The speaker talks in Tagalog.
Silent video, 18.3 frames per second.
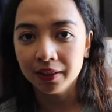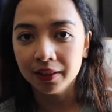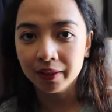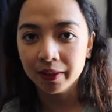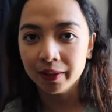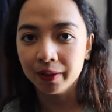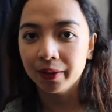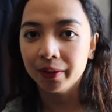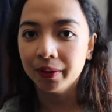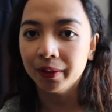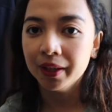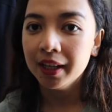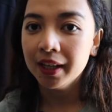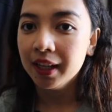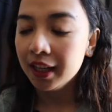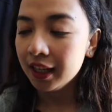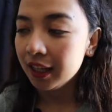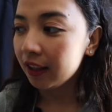So,
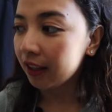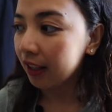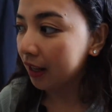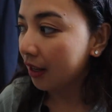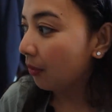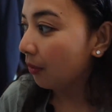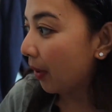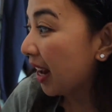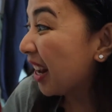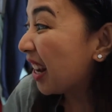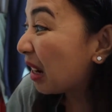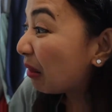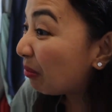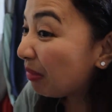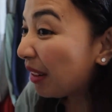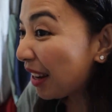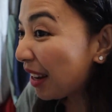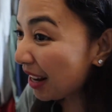they wake
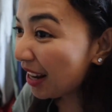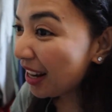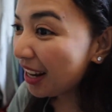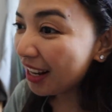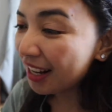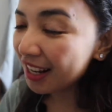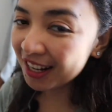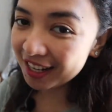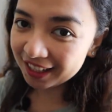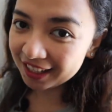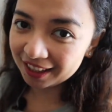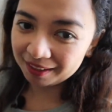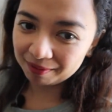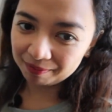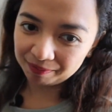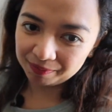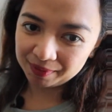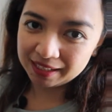up late,
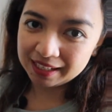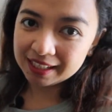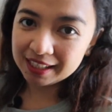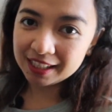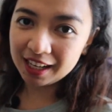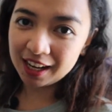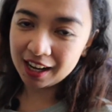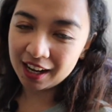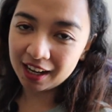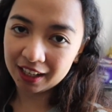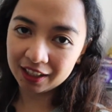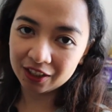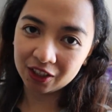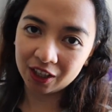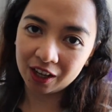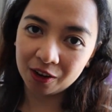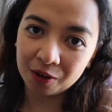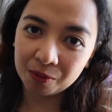bilis lang, at
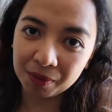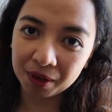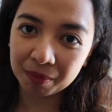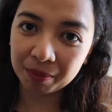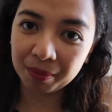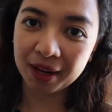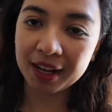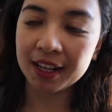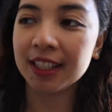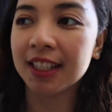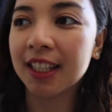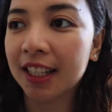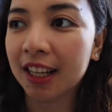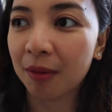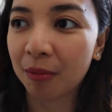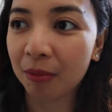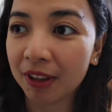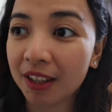saka kung mag-break
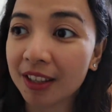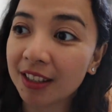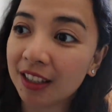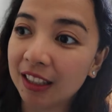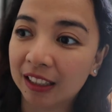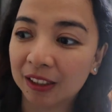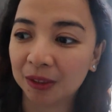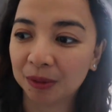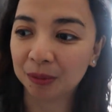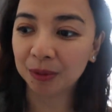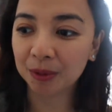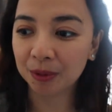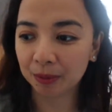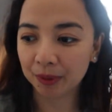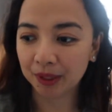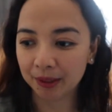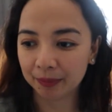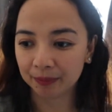sila, pwede silang
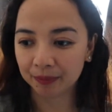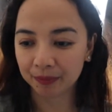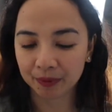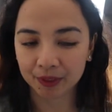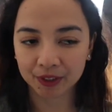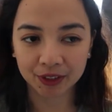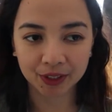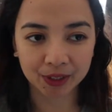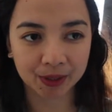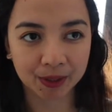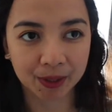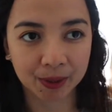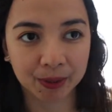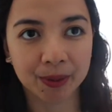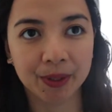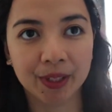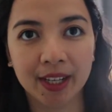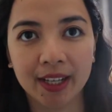umuwi, which is
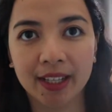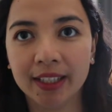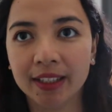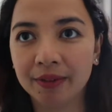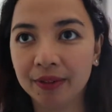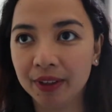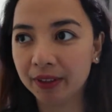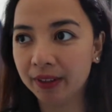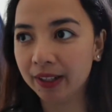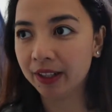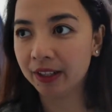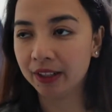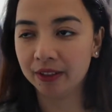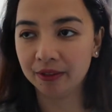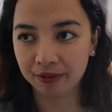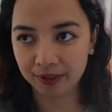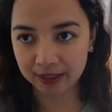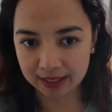so nice, very
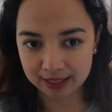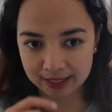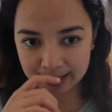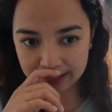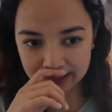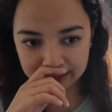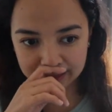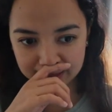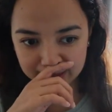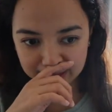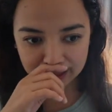convenient.